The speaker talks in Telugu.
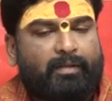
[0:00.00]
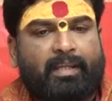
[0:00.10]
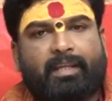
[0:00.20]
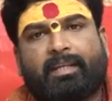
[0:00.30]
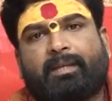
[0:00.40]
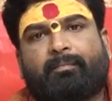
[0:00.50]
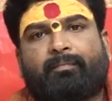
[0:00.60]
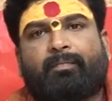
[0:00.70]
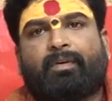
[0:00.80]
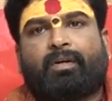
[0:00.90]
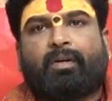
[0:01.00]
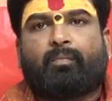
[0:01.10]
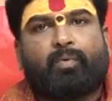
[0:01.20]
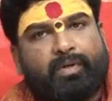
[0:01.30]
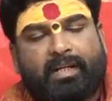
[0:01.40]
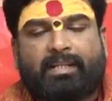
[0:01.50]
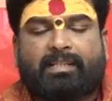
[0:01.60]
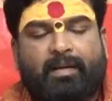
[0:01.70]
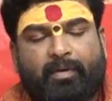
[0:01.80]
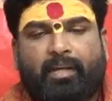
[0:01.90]
తేదీ పుట్టిన
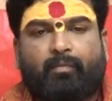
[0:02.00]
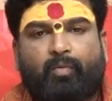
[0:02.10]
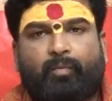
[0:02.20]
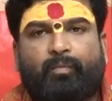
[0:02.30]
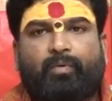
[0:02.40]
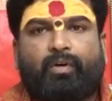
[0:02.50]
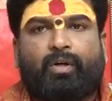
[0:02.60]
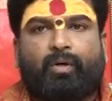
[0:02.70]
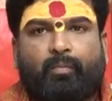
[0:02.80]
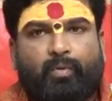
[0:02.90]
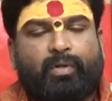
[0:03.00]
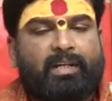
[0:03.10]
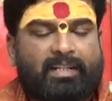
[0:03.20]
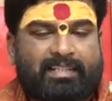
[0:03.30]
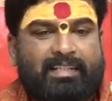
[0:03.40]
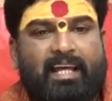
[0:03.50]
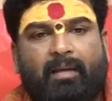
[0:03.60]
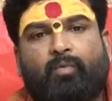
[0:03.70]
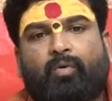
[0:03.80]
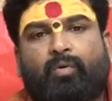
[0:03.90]
సమయము పుట్టిన
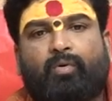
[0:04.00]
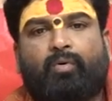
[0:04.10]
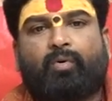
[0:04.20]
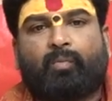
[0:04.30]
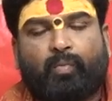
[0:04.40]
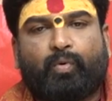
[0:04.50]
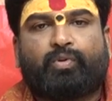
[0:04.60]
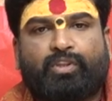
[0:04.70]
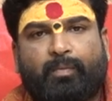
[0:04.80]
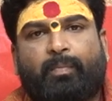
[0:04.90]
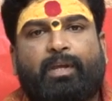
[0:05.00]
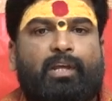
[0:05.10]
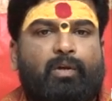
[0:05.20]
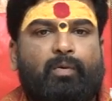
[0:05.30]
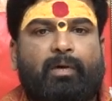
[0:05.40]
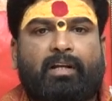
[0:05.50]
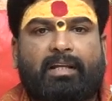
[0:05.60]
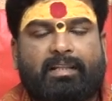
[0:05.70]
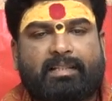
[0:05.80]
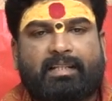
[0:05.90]
స్థలము పూర్తి పేర్లు మాకు
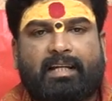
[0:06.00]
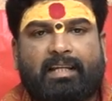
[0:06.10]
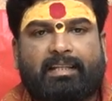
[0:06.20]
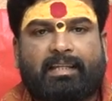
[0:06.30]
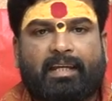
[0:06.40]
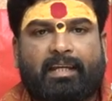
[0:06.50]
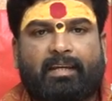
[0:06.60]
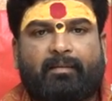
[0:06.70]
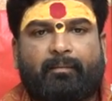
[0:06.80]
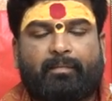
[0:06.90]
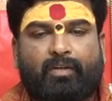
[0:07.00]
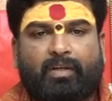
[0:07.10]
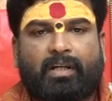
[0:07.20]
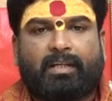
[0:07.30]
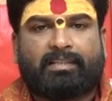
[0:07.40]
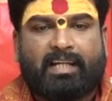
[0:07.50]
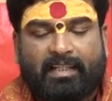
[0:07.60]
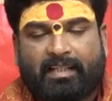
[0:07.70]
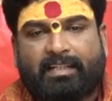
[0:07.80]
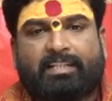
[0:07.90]
అందించగలిగితే మీ యొక్క
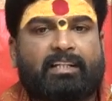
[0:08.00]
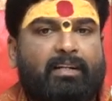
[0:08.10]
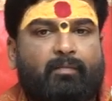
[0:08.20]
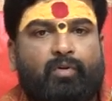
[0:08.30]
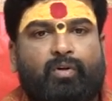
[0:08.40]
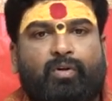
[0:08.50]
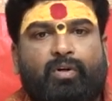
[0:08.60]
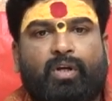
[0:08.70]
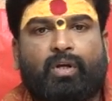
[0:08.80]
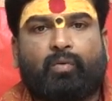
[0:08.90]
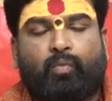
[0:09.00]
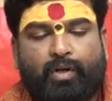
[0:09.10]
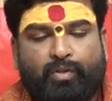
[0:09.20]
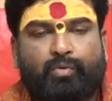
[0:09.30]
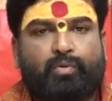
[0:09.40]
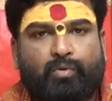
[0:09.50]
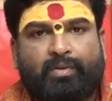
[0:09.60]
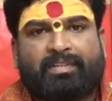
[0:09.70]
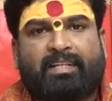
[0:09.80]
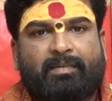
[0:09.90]
జాతక చక్రంలో
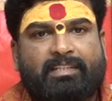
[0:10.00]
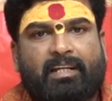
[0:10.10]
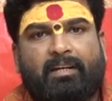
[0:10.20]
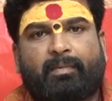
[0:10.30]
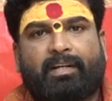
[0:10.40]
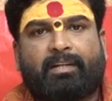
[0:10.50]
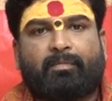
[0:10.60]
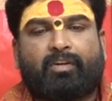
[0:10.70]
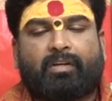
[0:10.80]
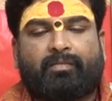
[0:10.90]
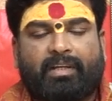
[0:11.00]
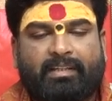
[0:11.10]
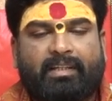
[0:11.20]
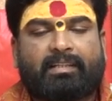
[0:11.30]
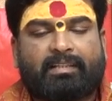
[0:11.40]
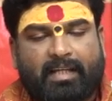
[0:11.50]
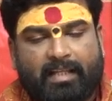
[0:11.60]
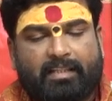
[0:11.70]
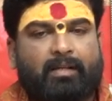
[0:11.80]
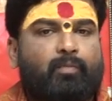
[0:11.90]
ఒడిదుడుకున్న సమస్యలను బట్టి మీ యొక్క వ్యక్తిగత
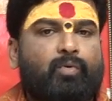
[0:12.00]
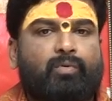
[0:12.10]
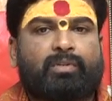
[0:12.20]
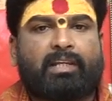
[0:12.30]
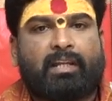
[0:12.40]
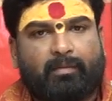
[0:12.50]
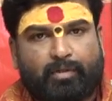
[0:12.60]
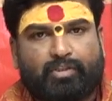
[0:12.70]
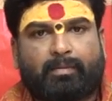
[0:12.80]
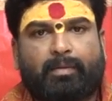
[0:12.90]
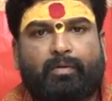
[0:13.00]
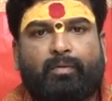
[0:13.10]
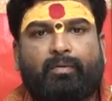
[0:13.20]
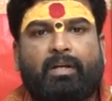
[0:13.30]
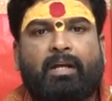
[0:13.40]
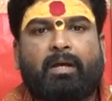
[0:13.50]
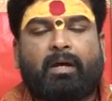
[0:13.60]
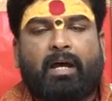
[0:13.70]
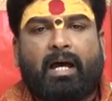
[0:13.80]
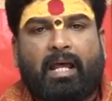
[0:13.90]
జాతకము తెలియబచ్చబడును
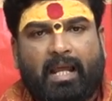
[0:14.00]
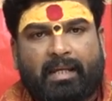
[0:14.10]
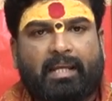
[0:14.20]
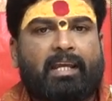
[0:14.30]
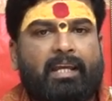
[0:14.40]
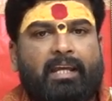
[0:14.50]
అలాగే